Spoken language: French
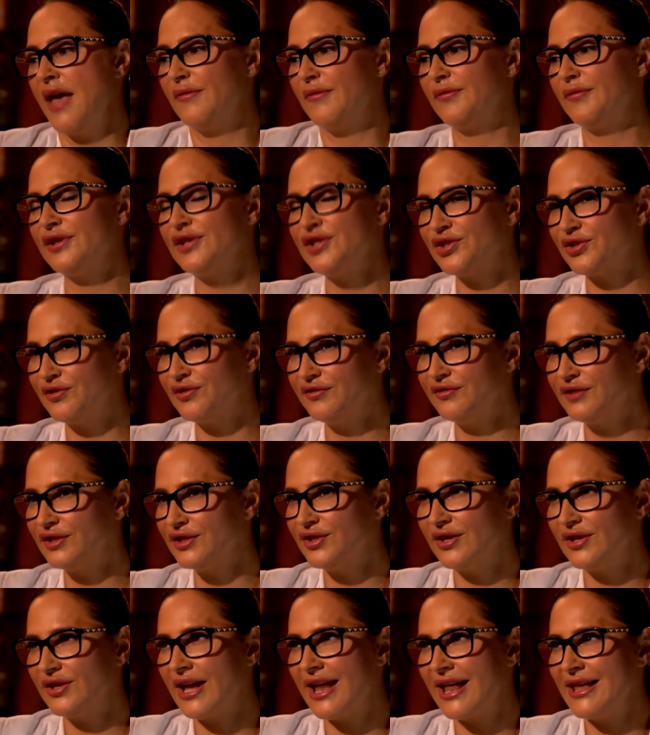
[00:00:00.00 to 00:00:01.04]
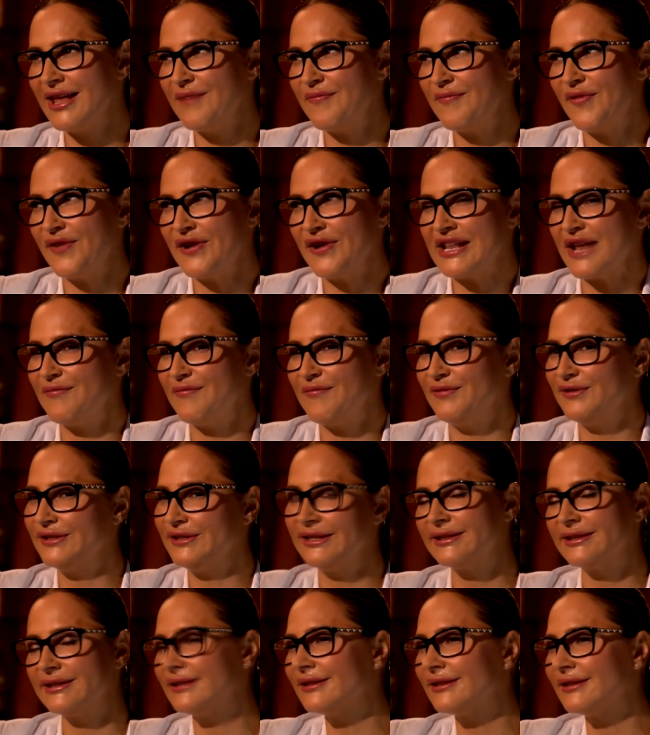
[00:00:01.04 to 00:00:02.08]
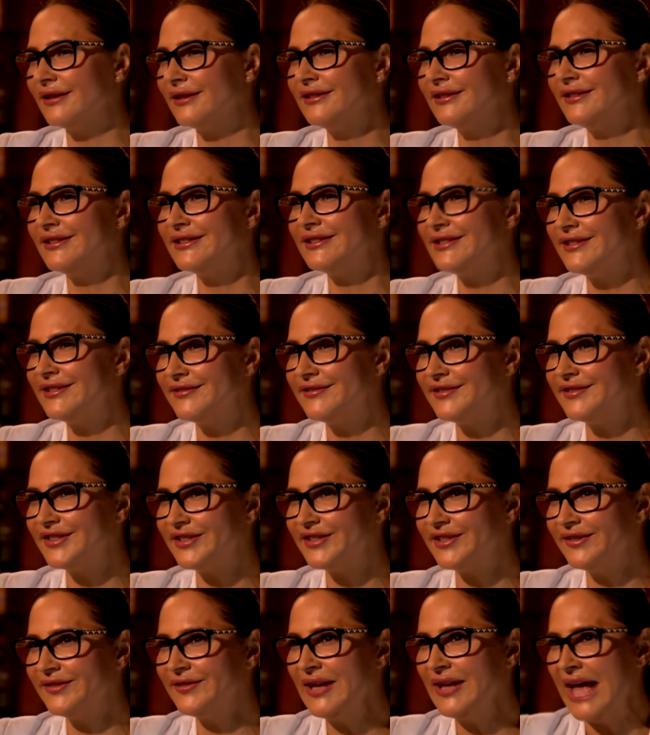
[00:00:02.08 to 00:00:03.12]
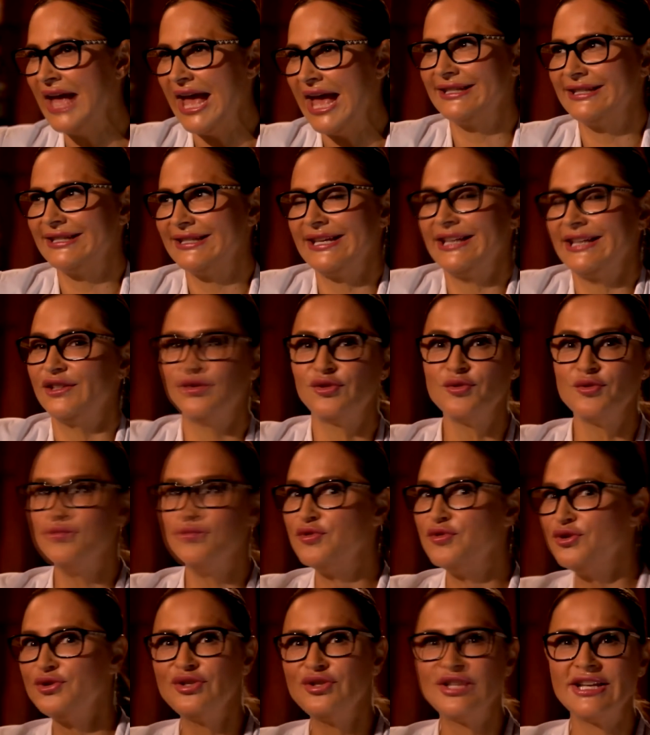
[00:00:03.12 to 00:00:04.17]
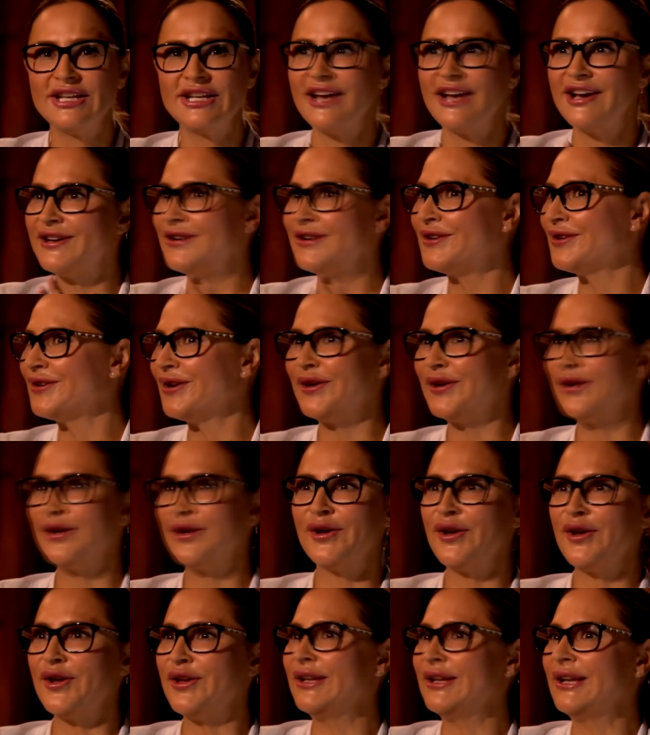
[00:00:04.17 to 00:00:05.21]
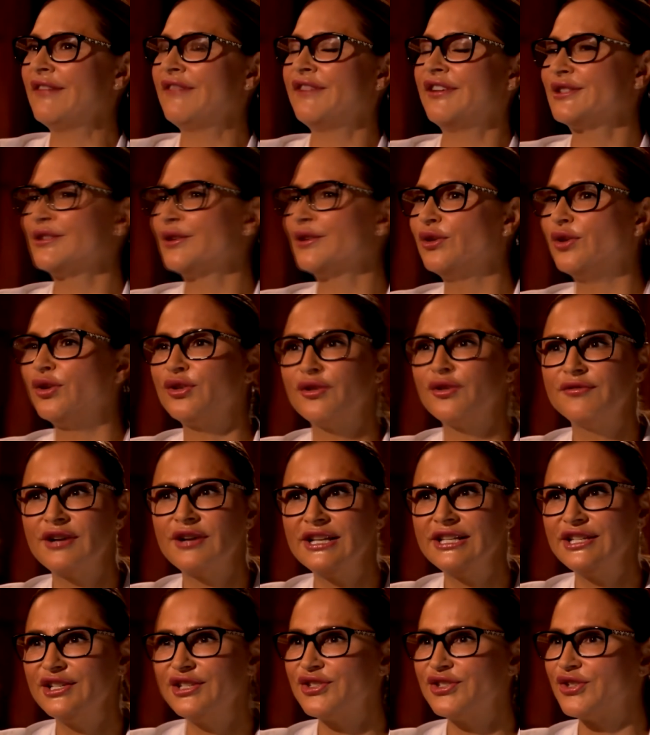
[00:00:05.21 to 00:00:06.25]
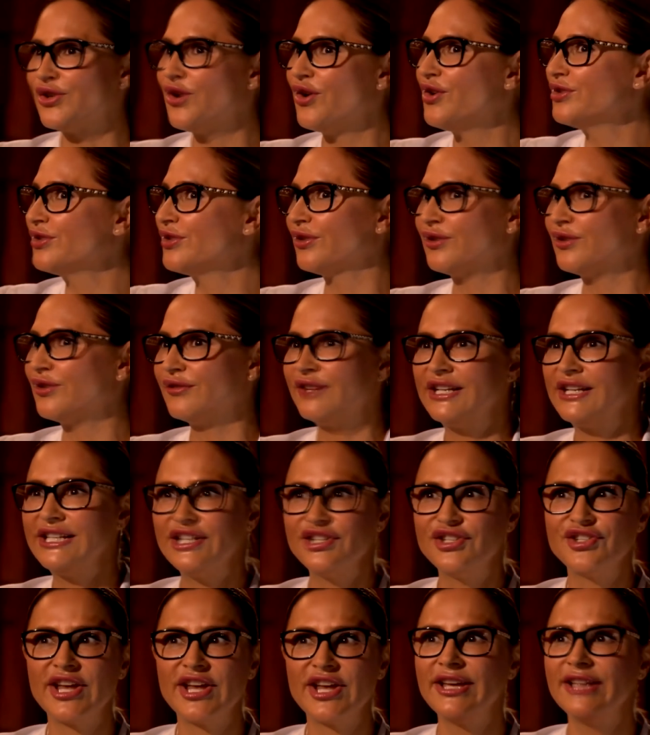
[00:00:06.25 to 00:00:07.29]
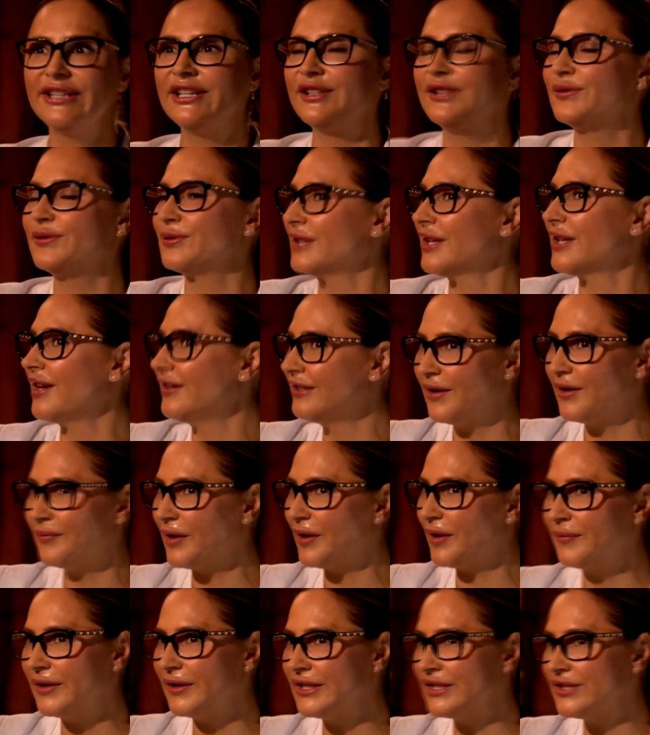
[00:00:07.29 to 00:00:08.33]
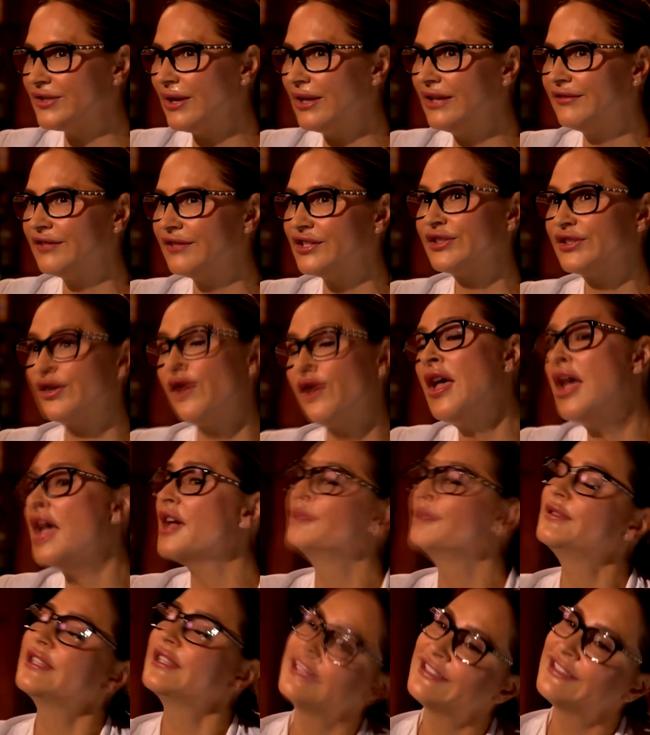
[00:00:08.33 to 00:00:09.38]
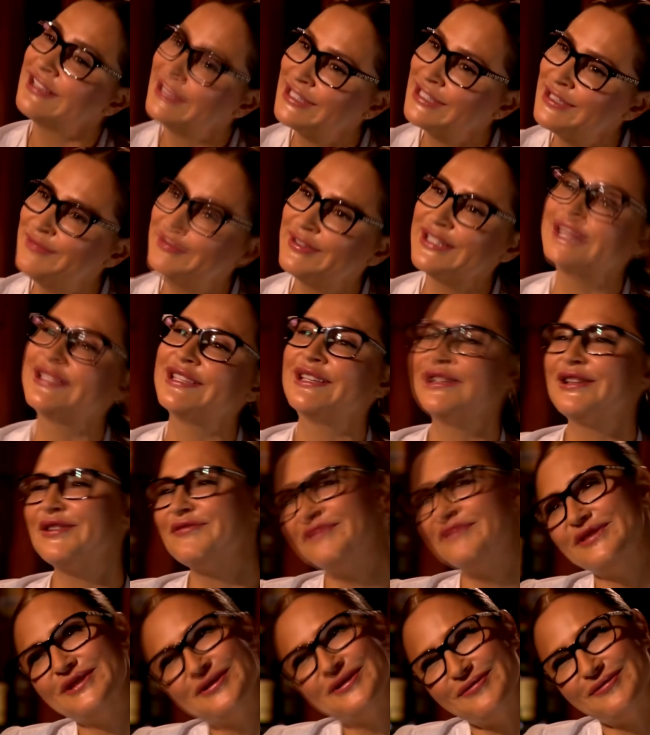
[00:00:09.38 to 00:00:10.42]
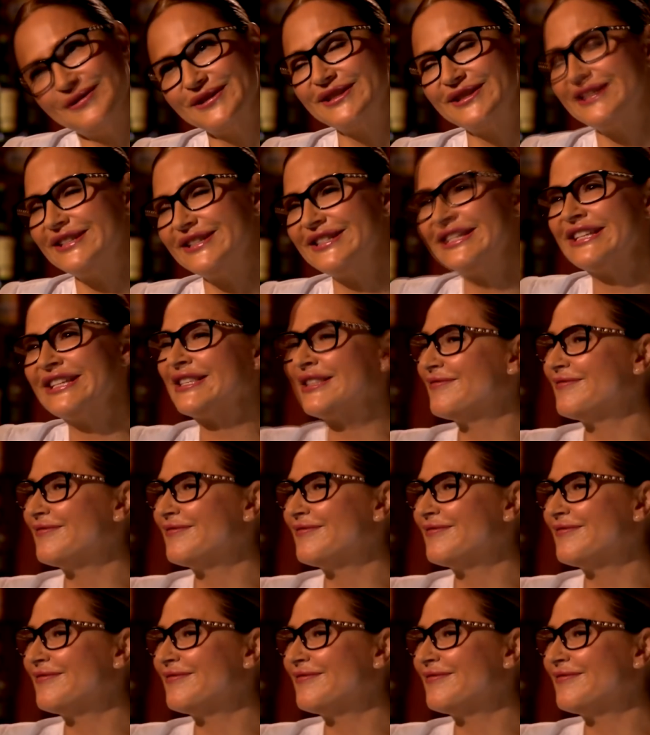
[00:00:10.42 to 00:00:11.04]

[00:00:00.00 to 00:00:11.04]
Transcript: Mais moi, je trouve que je suis à l'époque la plus excitante de diffusion. C'est tout bouge, là, euh, la façon dont on voit les choses, dont on voit les chaînes et tout ça. On est en perpétuelle évolution. Puis c'est ça qui m'excite le plus, pour te dire.